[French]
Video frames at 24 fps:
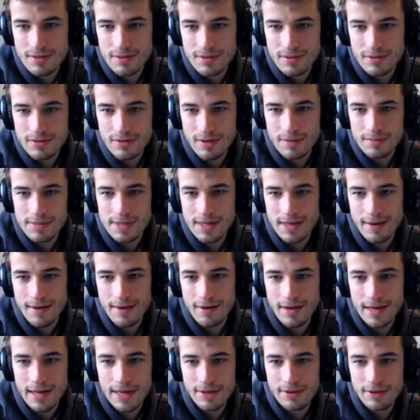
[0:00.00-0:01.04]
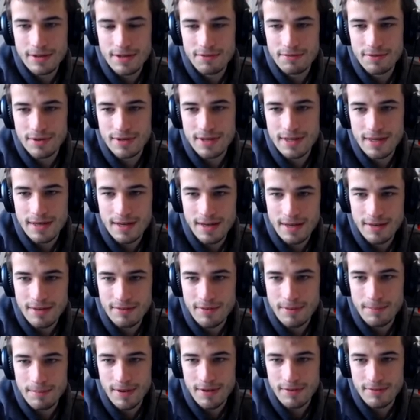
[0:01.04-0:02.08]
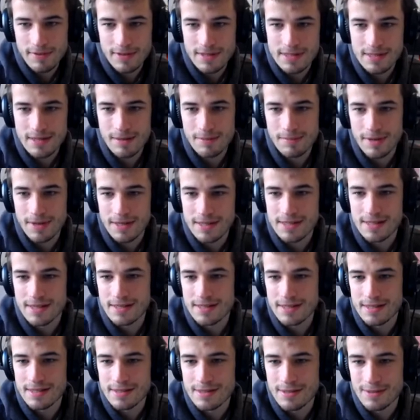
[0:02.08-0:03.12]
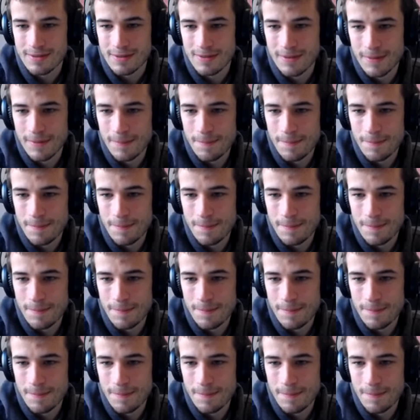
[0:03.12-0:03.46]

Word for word: Tu vas me dire qu'avec le niveau qu'il a, il va perdre 25 parties à 700.